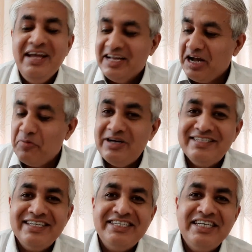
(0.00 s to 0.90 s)
कमेंट
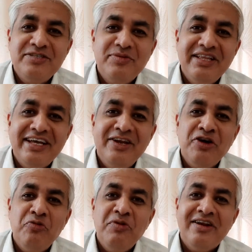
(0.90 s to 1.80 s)
सेक्शंस में देखने
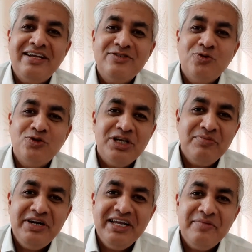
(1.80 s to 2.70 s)
को मिल रहा है सोशल
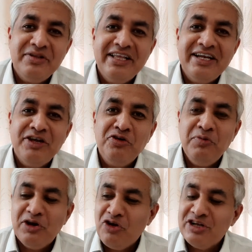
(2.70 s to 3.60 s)
मीडिया पे देखने को
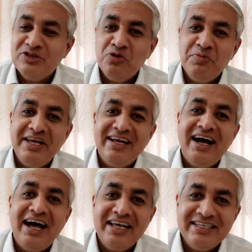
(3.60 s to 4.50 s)
मिल रहा है और इसको मैं एक
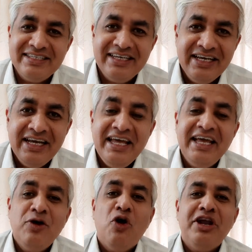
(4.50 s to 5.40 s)
आगे से
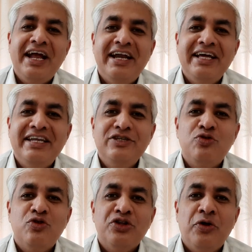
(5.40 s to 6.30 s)
एक और कैटेगरी
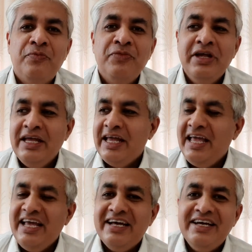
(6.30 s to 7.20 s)
जोड़ता हूँ
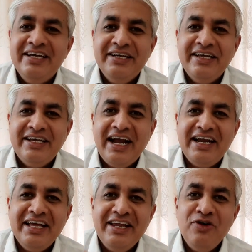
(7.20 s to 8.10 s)
एक
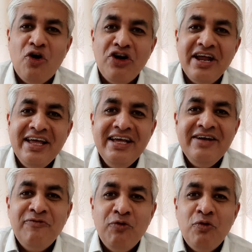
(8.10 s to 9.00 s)
कैटेगरी और है
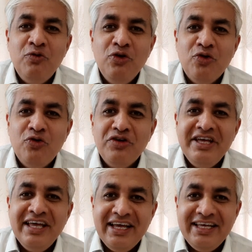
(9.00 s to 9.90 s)
वो उन लोगों
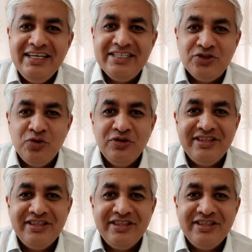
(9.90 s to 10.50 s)
की है कि जो